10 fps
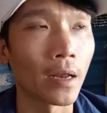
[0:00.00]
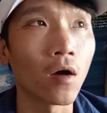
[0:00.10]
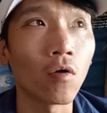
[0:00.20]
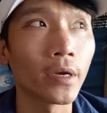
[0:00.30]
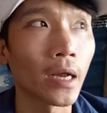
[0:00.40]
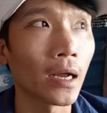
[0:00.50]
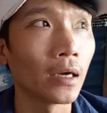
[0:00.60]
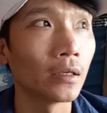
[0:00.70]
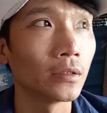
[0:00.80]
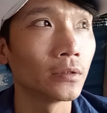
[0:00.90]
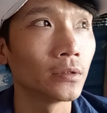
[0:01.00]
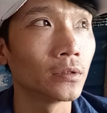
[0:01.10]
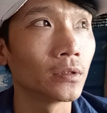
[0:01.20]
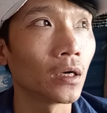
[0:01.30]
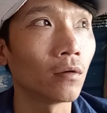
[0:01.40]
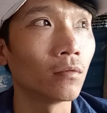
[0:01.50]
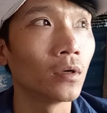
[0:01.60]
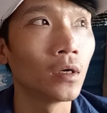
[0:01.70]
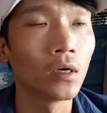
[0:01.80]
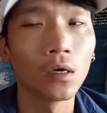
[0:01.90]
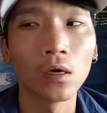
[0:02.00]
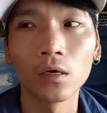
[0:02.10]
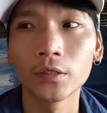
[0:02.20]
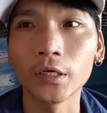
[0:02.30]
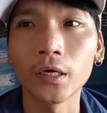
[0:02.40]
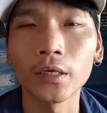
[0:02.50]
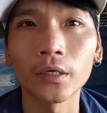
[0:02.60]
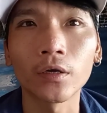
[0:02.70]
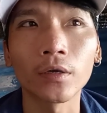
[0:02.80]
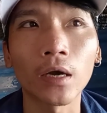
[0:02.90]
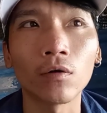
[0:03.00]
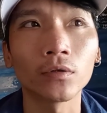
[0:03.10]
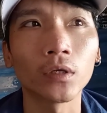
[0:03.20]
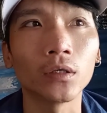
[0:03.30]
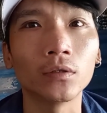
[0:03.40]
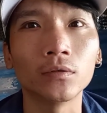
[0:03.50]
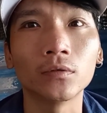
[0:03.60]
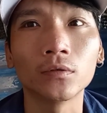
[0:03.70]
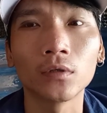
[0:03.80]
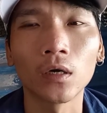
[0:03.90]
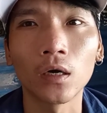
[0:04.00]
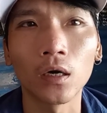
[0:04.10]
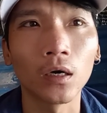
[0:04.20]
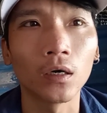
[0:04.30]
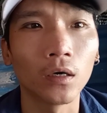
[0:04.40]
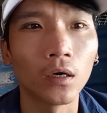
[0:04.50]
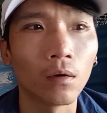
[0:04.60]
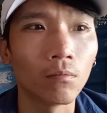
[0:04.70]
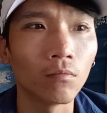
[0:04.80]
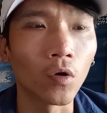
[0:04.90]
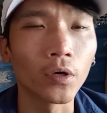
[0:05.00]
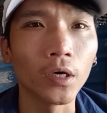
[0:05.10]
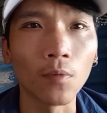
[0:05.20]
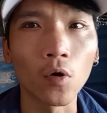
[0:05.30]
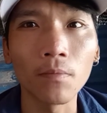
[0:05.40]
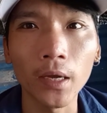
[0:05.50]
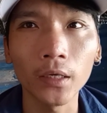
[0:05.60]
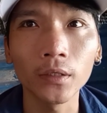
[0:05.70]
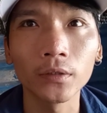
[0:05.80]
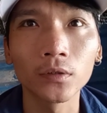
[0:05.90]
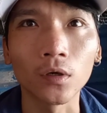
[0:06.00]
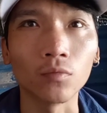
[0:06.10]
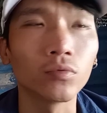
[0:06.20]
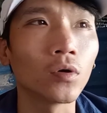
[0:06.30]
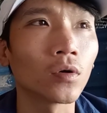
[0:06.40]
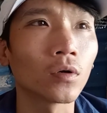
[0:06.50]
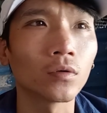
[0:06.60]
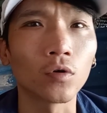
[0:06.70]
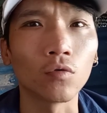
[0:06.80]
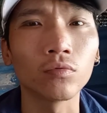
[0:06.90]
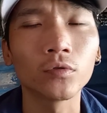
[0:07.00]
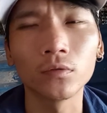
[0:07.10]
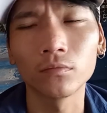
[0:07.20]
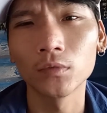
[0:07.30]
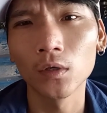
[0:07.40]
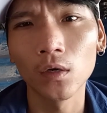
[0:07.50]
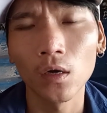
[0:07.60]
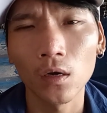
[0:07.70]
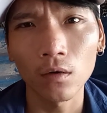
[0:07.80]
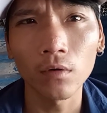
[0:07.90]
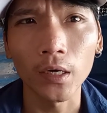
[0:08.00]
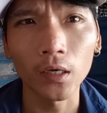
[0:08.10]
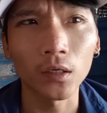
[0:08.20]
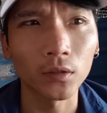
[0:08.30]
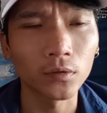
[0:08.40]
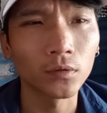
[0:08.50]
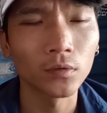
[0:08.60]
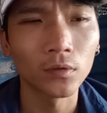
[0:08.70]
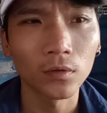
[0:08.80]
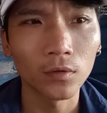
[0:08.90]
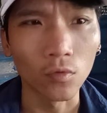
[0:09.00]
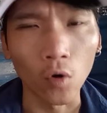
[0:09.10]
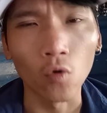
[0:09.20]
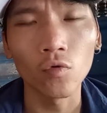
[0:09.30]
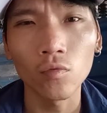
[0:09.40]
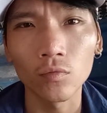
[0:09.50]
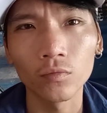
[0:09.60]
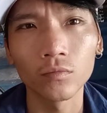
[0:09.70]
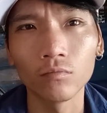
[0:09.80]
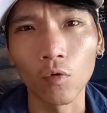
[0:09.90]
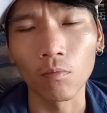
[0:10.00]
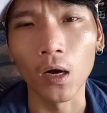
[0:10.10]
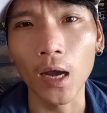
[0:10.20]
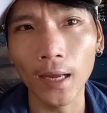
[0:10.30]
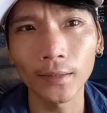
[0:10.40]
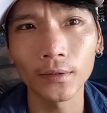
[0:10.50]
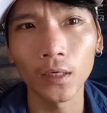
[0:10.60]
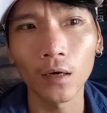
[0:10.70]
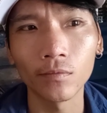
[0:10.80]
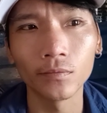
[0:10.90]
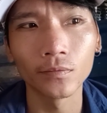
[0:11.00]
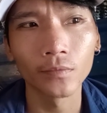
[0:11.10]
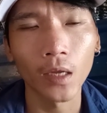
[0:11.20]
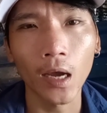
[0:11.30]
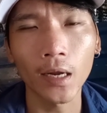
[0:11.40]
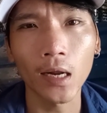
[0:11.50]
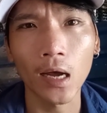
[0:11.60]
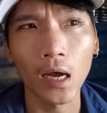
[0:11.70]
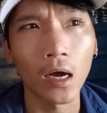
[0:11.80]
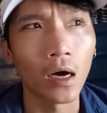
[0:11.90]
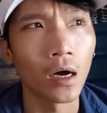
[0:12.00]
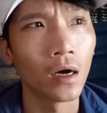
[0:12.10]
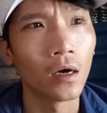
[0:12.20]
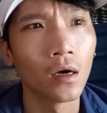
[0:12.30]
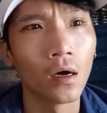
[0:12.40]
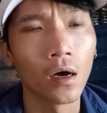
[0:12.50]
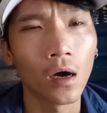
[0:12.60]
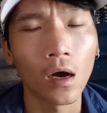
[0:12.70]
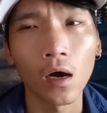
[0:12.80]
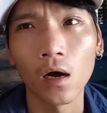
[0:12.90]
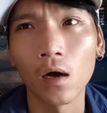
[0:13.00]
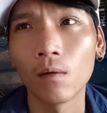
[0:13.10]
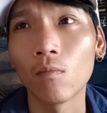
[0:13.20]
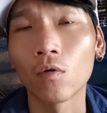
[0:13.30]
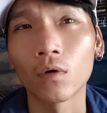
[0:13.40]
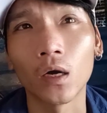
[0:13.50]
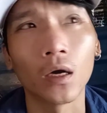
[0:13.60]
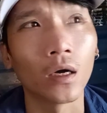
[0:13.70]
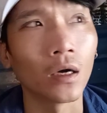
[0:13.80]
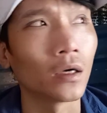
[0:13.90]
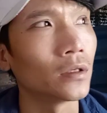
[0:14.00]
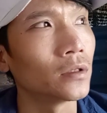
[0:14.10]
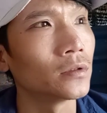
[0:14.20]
bẻ đôi ra không chia cho nhau từng uh, mỗi người mỗi miếng cũng được cũng có nghĩa cũng đủ một bữa ăn không hay là một uh,